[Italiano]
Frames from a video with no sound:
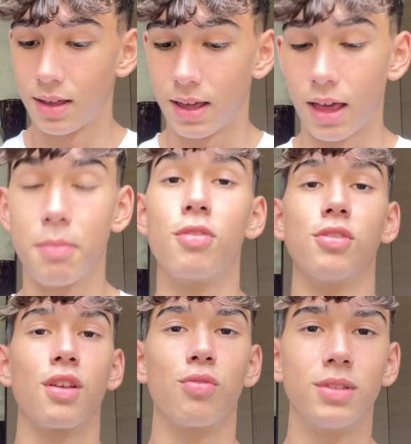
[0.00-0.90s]
e
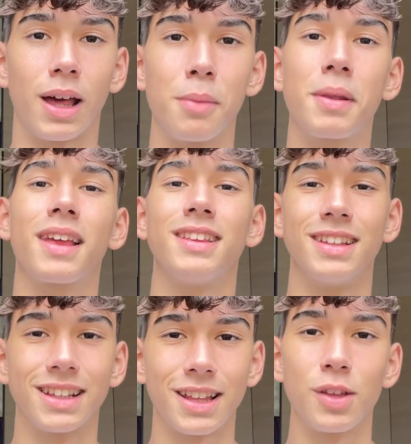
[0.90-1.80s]
bisogna esultare per chi ti è
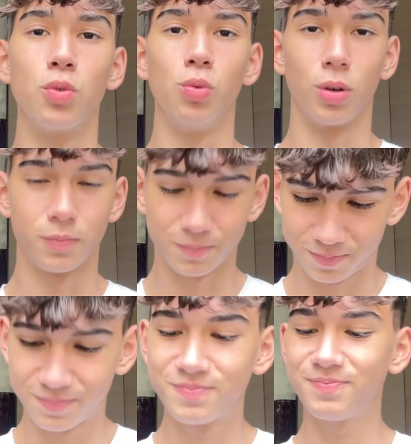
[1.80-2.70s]
andata di culo.
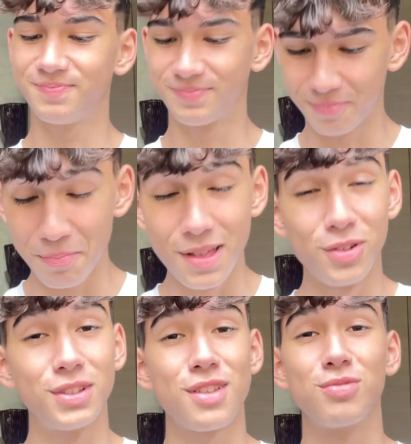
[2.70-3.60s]

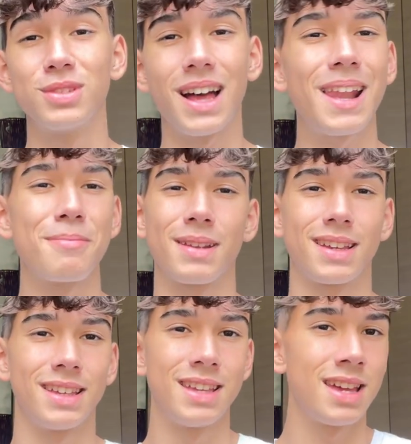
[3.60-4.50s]
Bisogna esultare
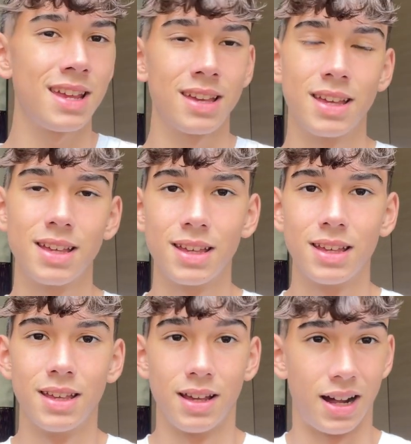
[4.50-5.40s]
perché ieri
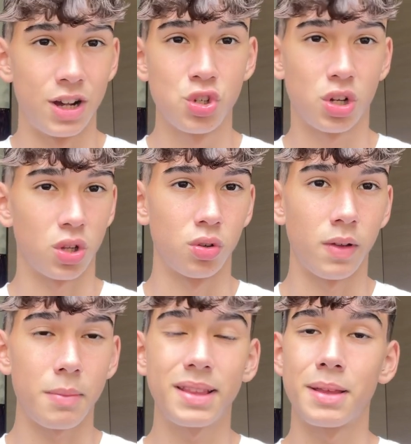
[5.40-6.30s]
hai giocato
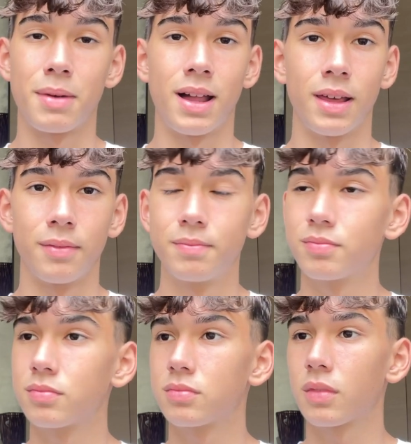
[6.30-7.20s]
veramente male.
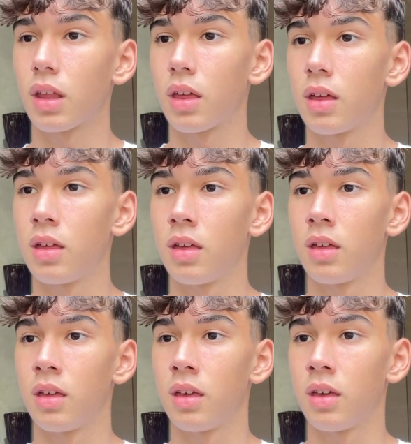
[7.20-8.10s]
E
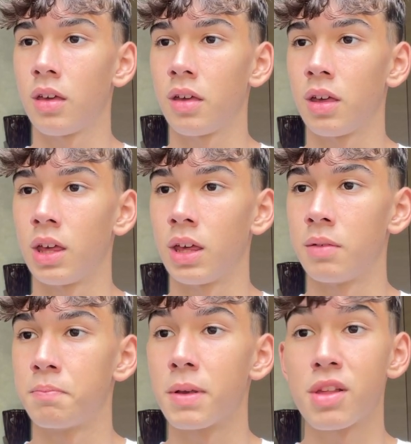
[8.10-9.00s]

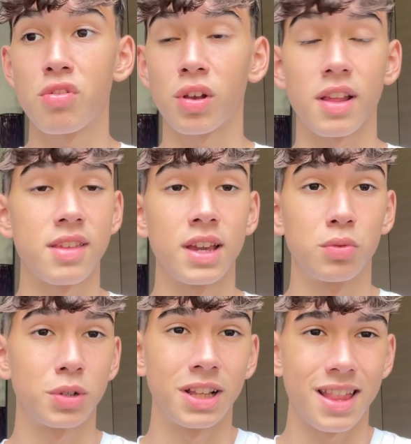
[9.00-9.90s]
eh, penso che sia
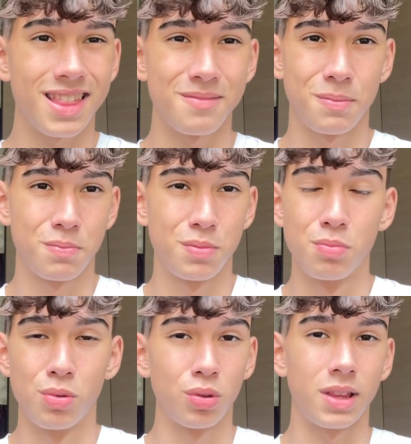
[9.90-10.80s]
una delle Samp
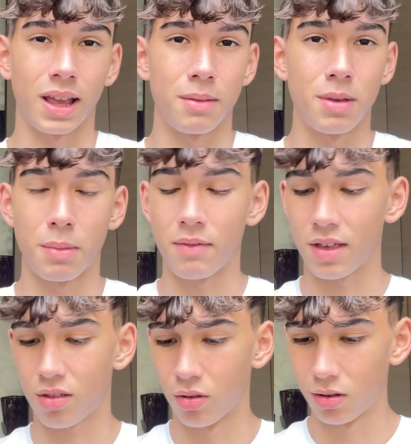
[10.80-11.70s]
brutte che abbia mai
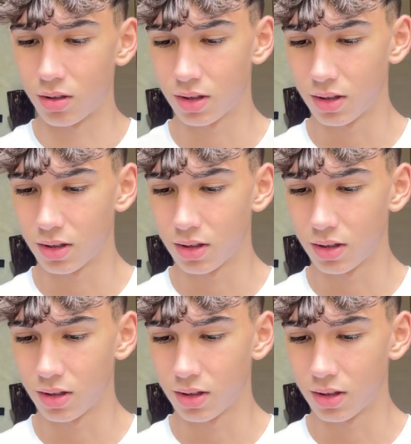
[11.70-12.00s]
visto